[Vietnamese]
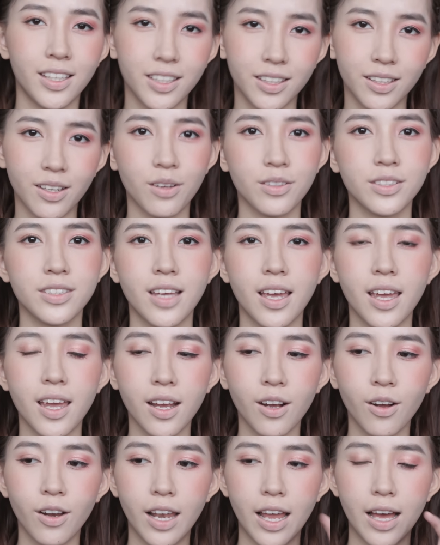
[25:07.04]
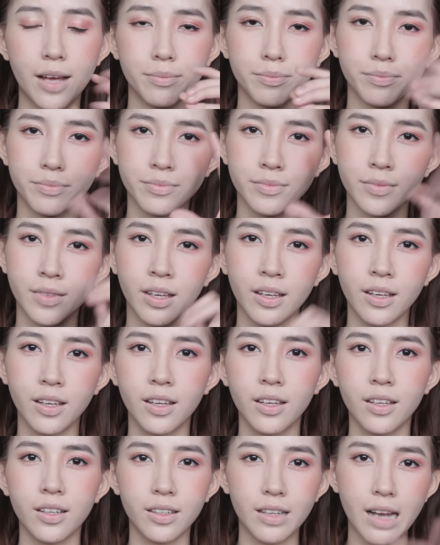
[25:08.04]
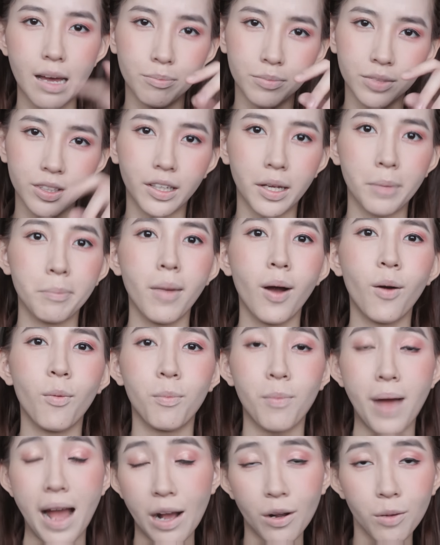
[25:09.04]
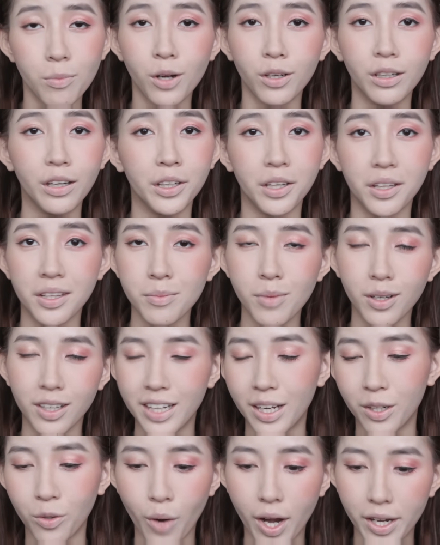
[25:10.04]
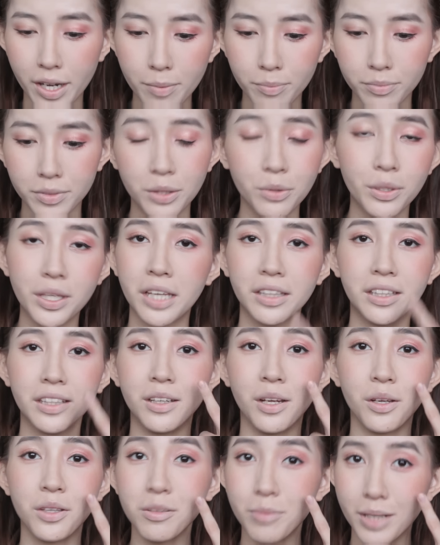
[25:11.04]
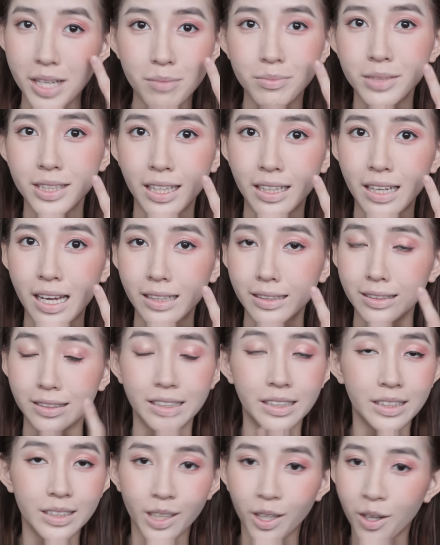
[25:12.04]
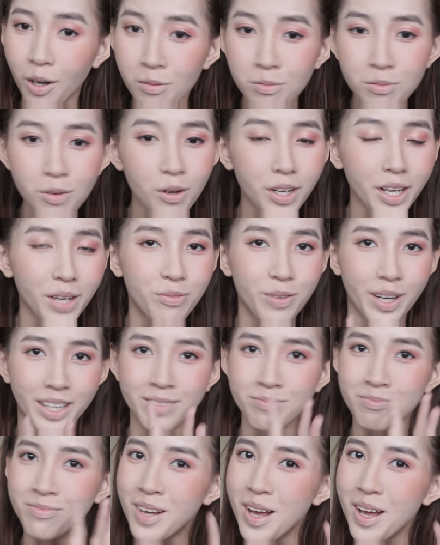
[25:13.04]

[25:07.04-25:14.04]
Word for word: thì nó sẽ gọi là đầm được cái màu má của mọi người nếu như mọi người đánh quá đậm tuy nhiên thì nếu như mà đậm như thế này thì không có cái phấn